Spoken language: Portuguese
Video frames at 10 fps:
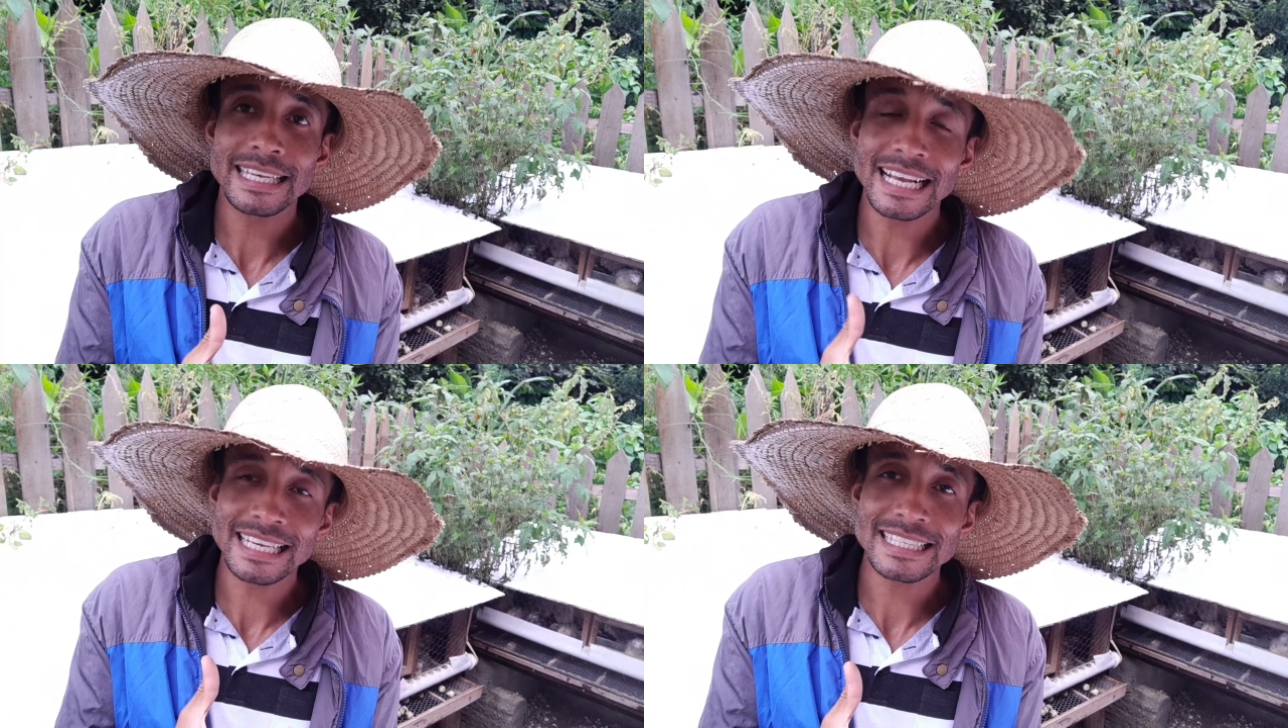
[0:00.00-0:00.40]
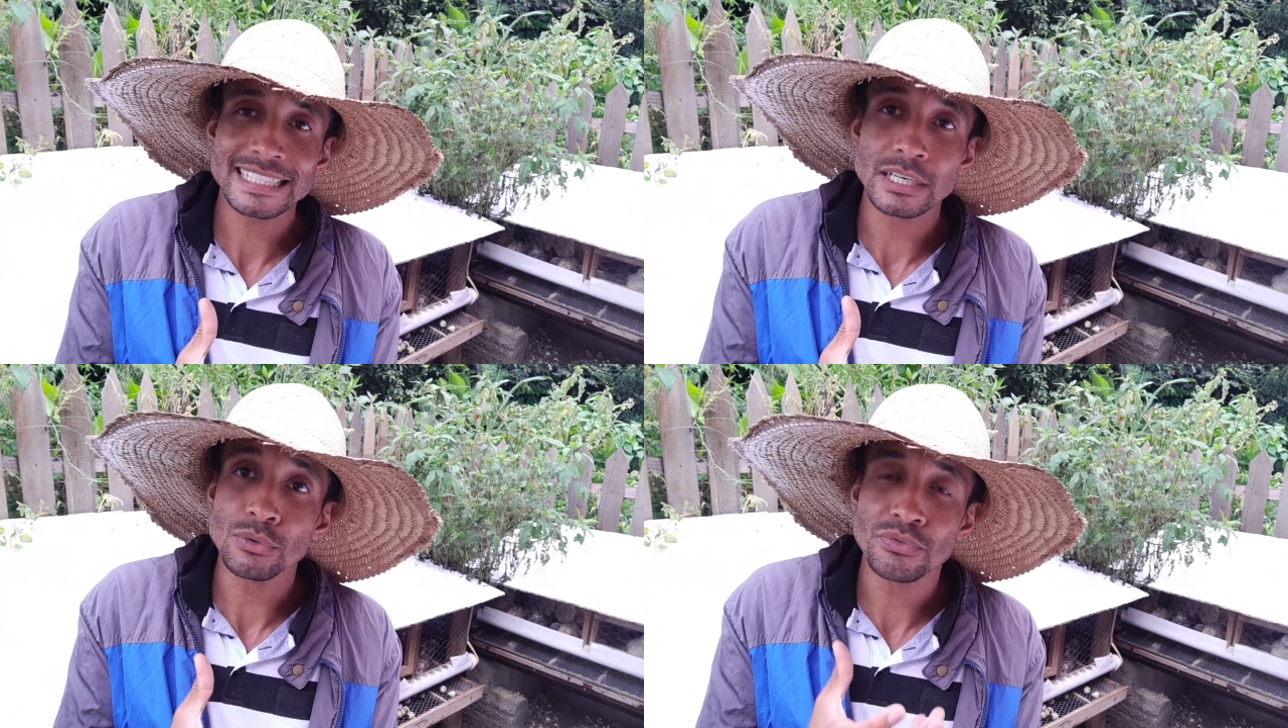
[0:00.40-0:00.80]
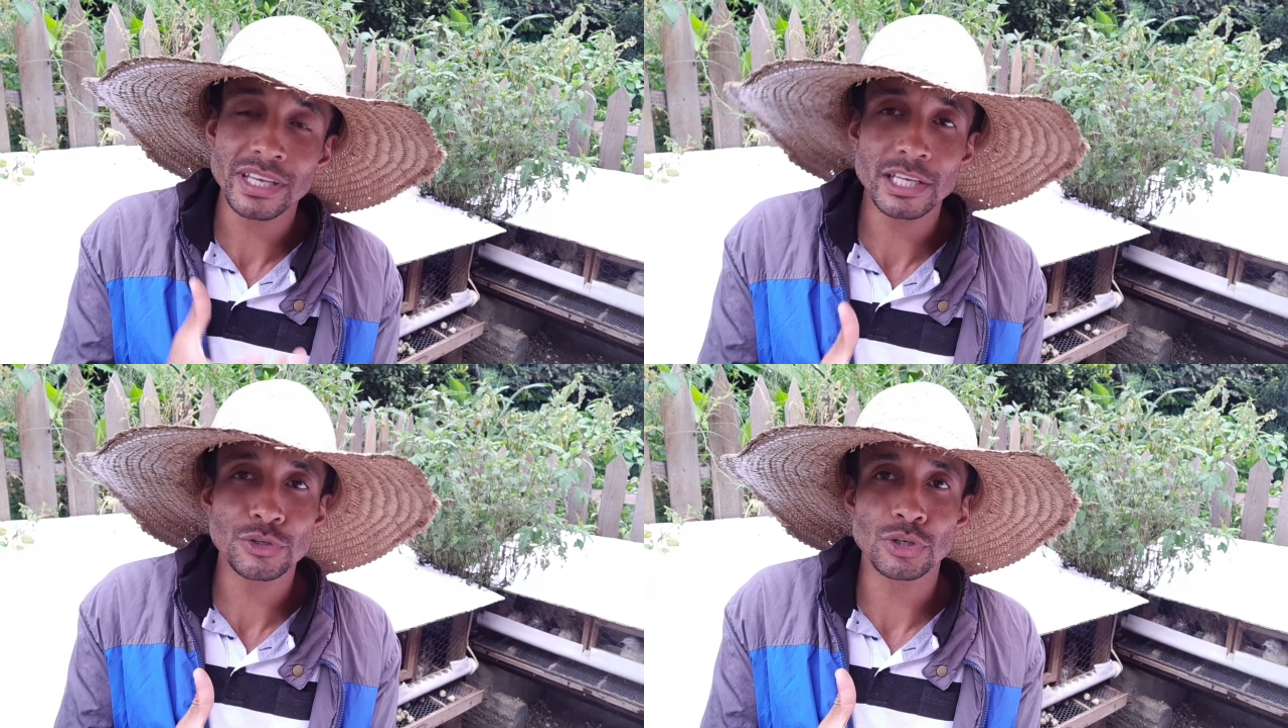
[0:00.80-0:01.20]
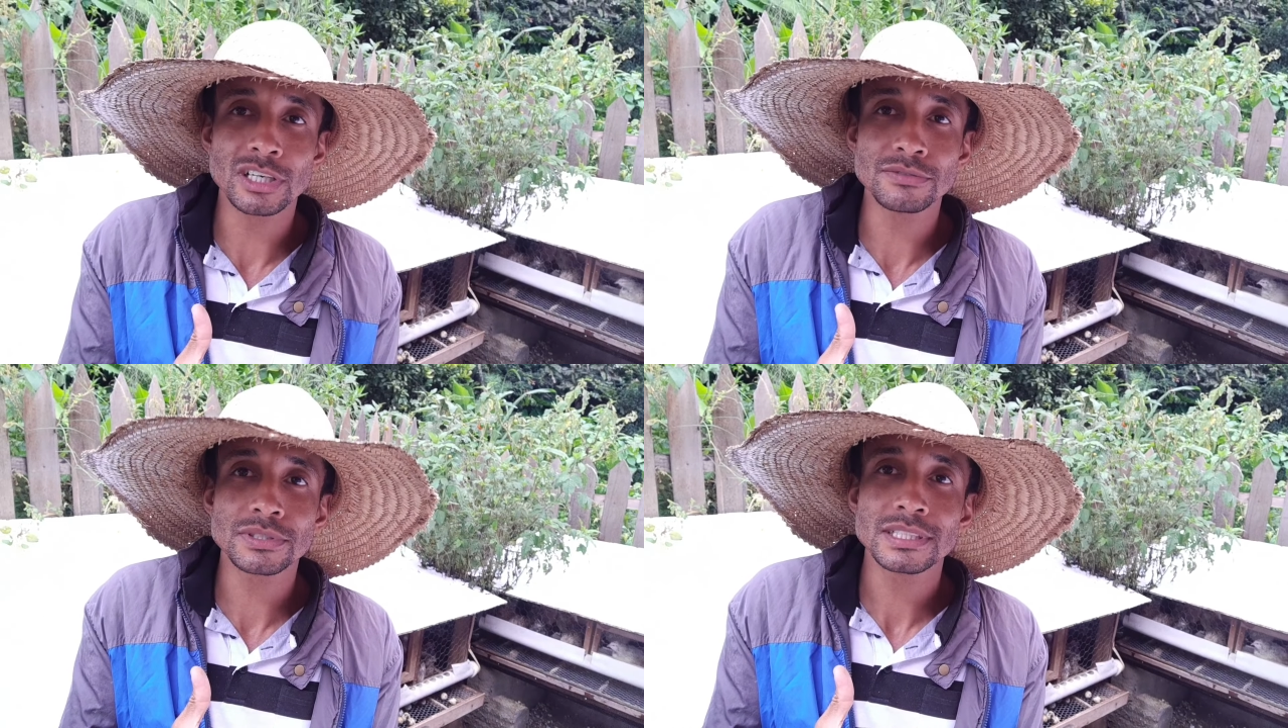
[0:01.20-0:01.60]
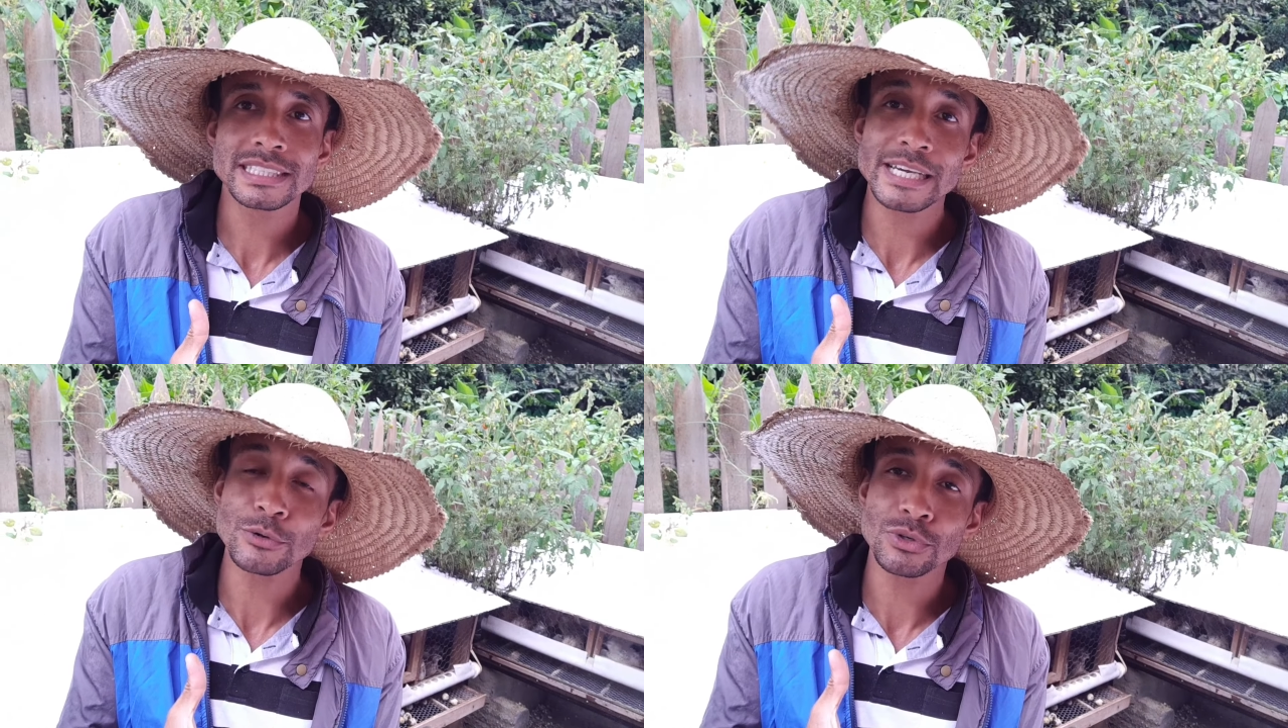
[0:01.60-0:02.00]
Na questão venda de ovos,
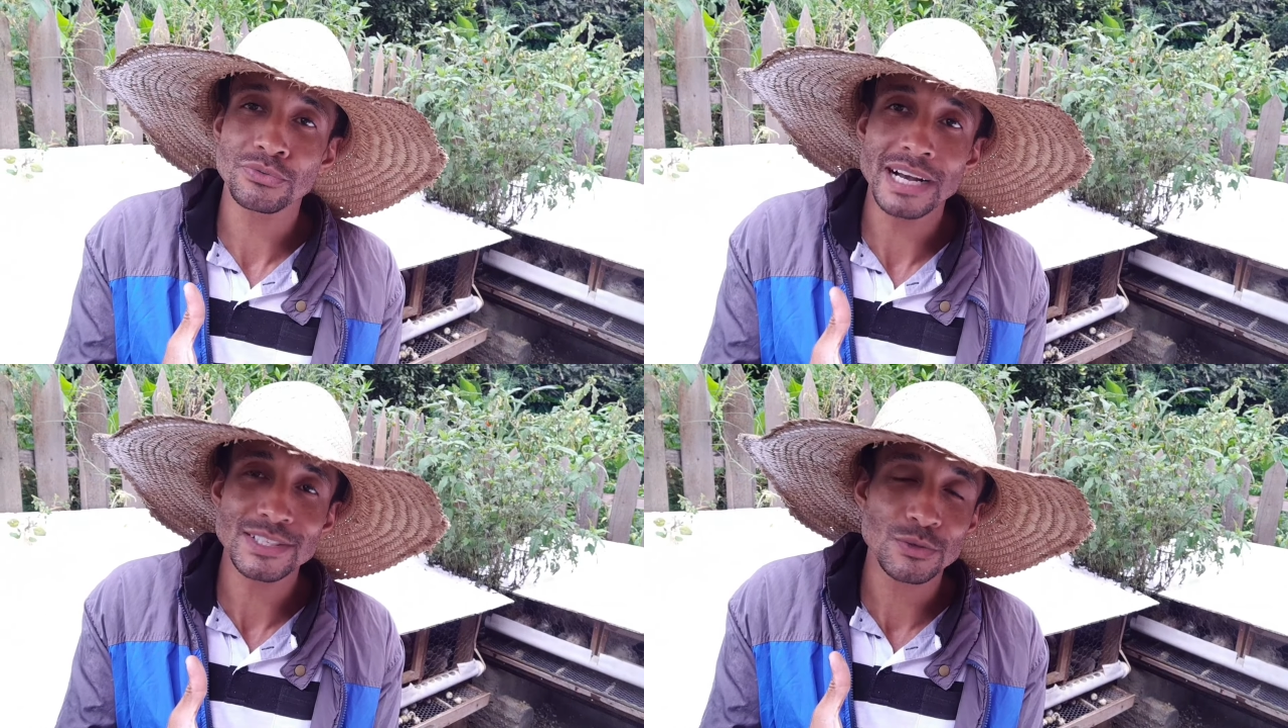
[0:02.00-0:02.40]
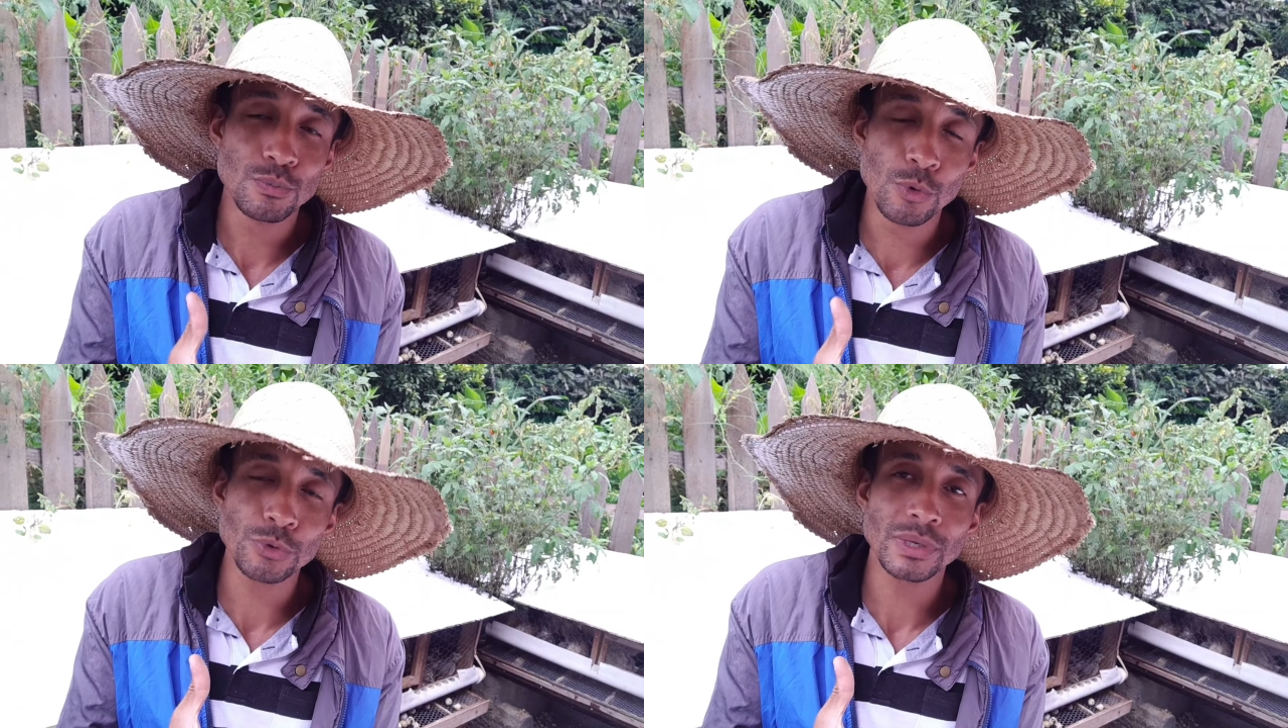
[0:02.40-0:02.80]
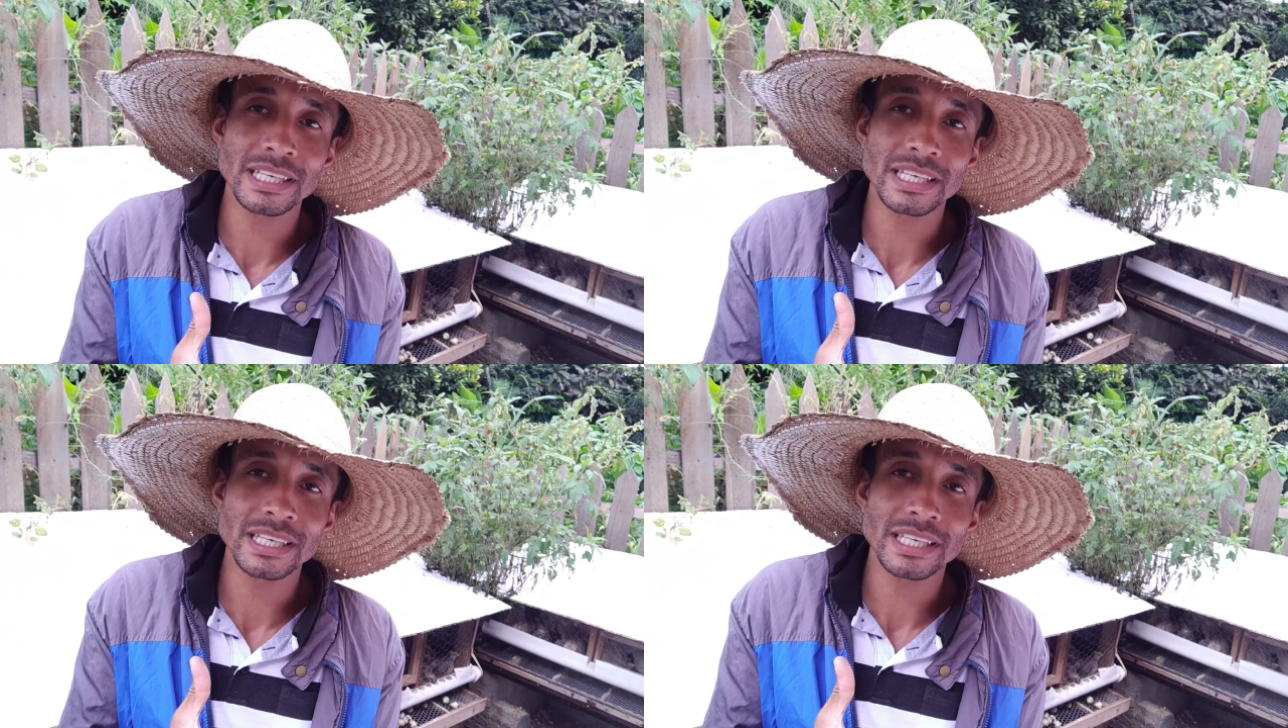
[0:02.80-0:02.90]
que é o que eu faço muito